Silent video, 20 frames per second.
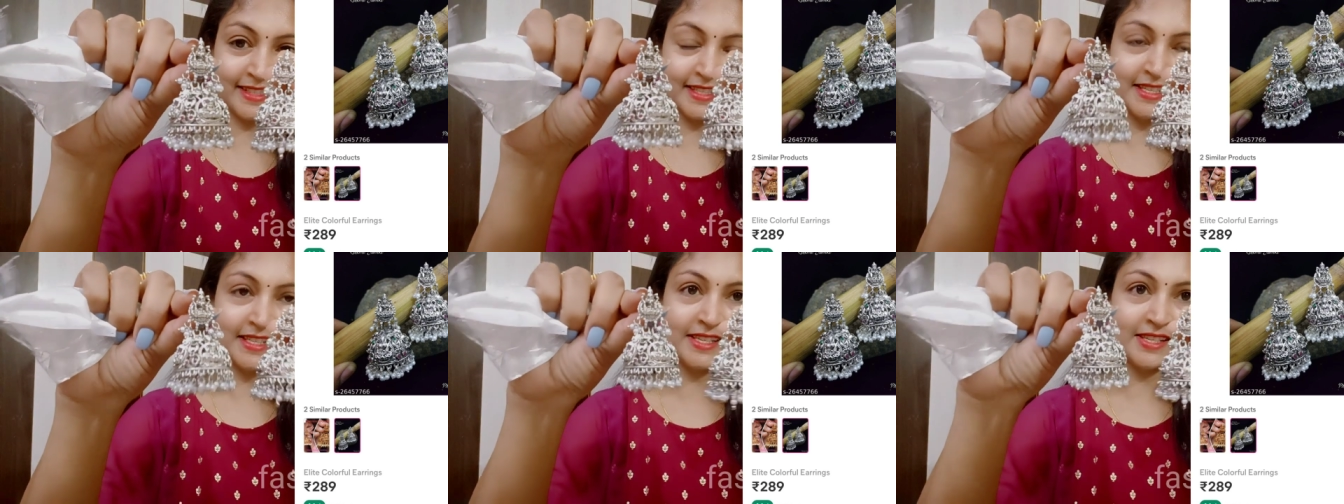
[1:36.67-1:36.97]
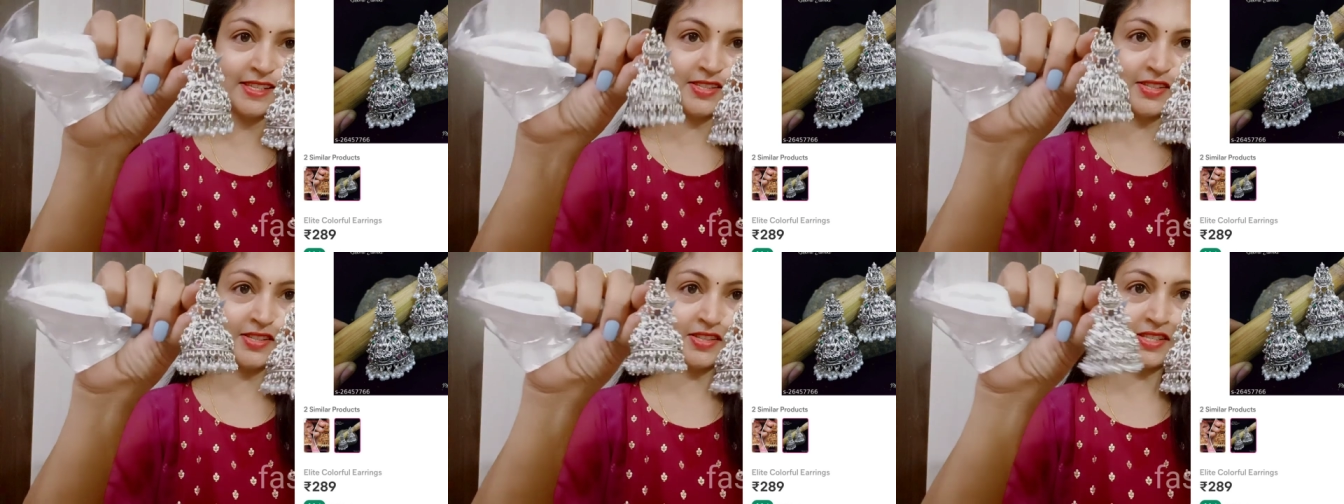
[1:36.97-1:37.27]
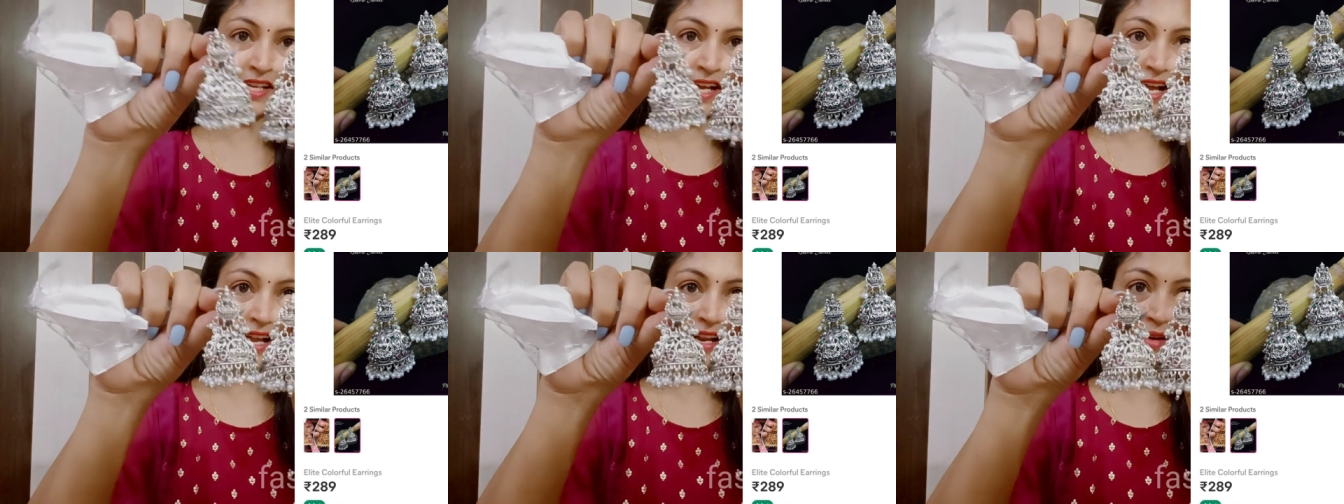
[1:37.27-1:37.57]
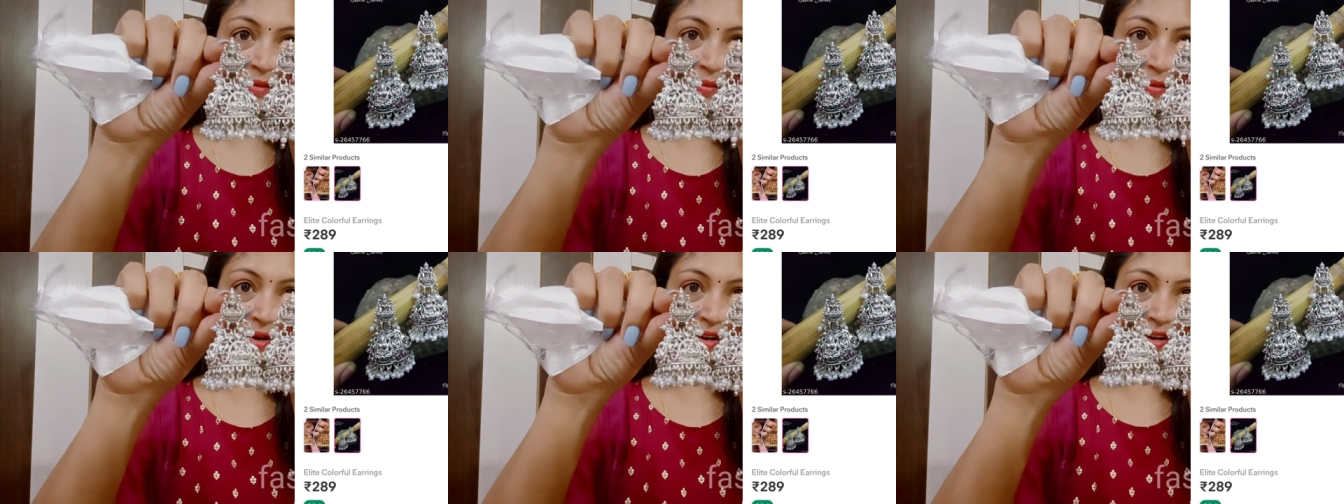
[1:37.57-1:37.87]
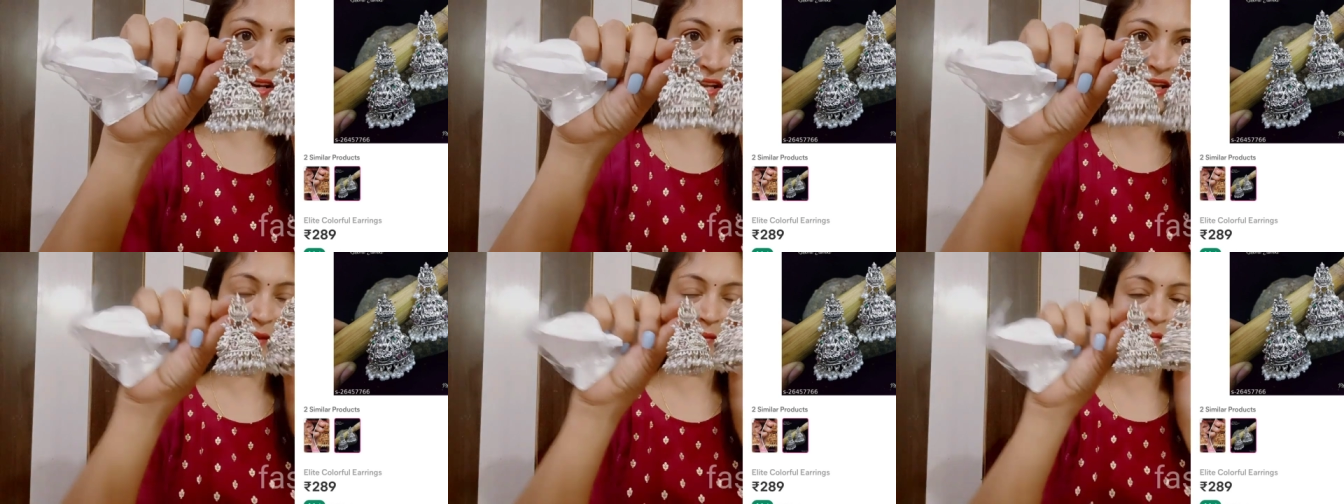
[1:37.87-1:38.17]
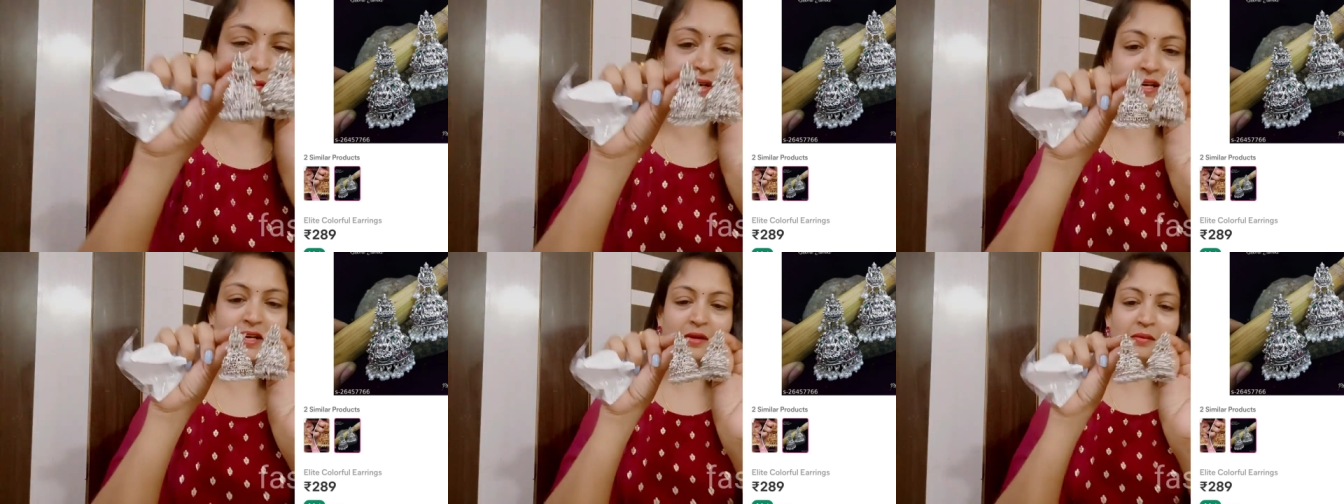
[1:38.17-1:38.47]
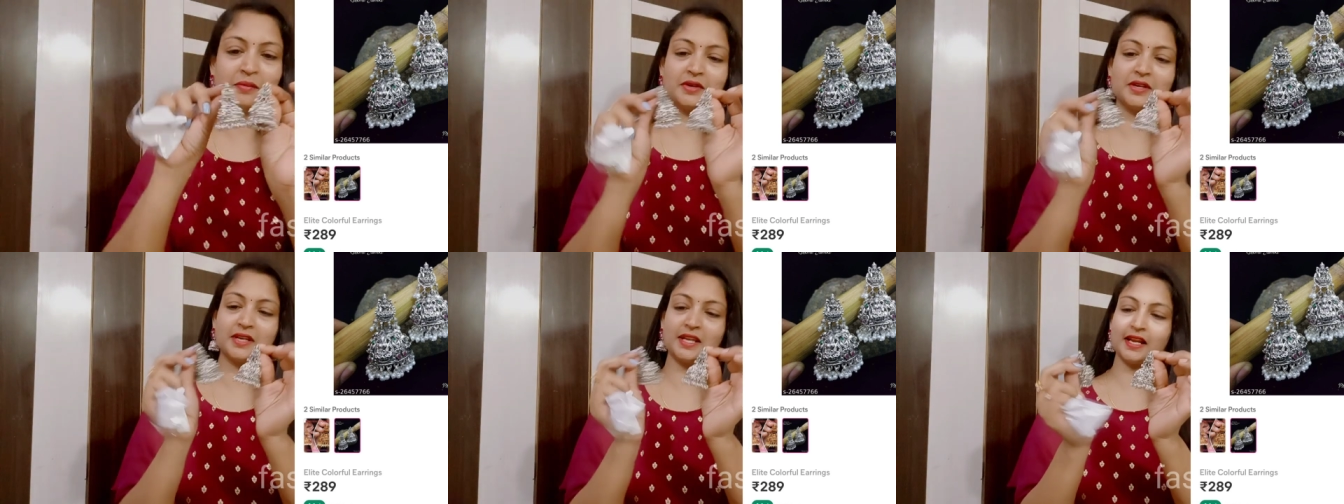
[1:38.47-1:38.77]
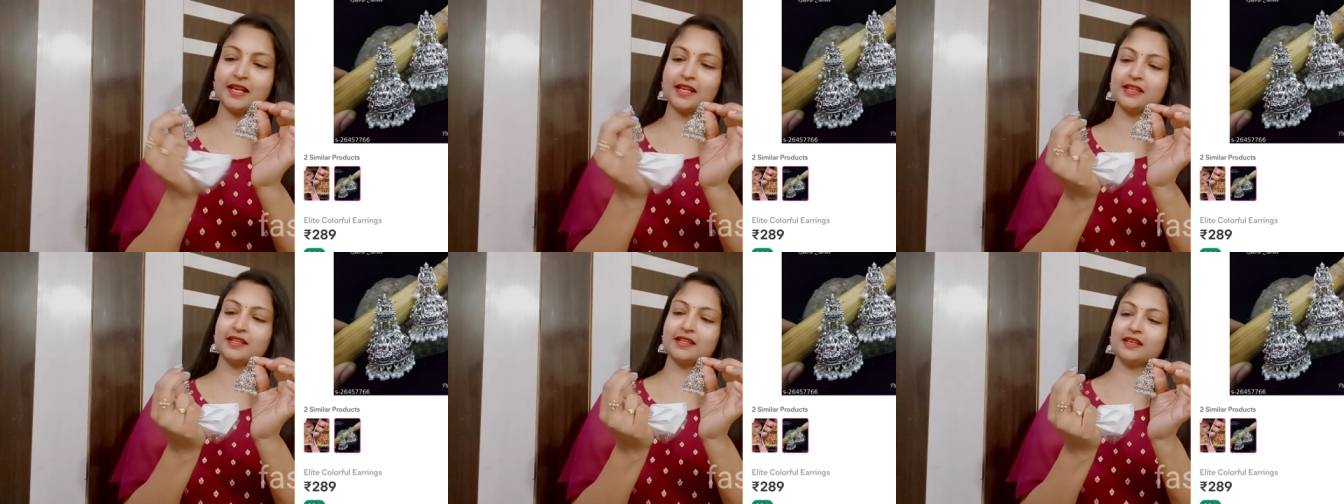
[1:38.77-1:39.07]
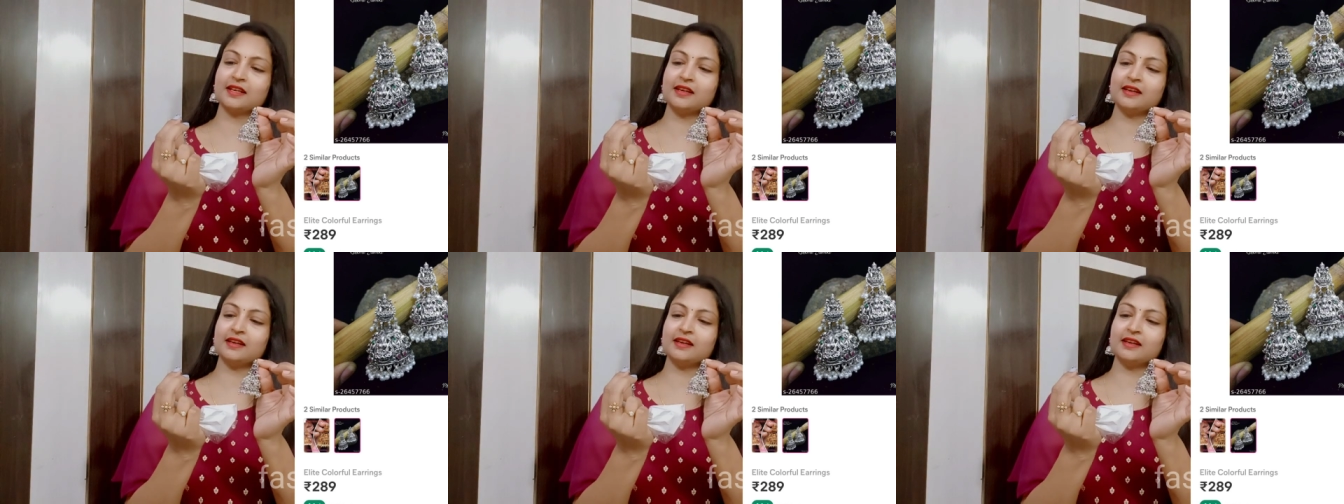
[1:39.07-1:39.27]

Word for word: సో చాలా బాగున్నాయి అనమాట అయితే